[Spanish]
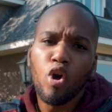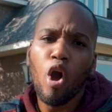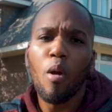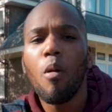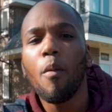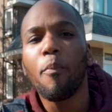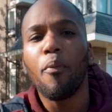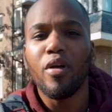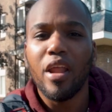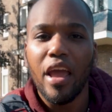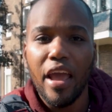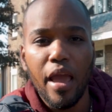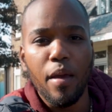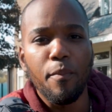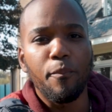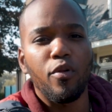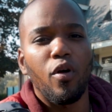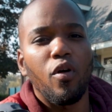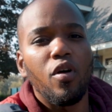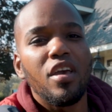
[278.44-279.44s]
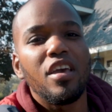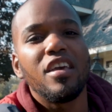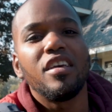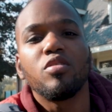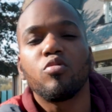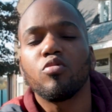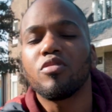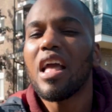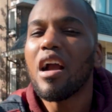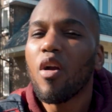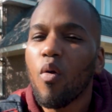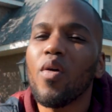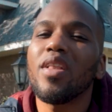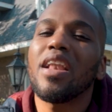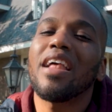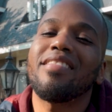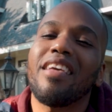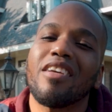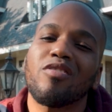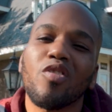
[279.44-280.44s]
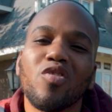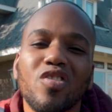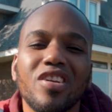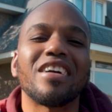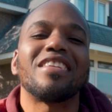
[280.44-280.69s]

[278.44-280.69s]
Como por ejemplo, ¿tú te acuerdas de esos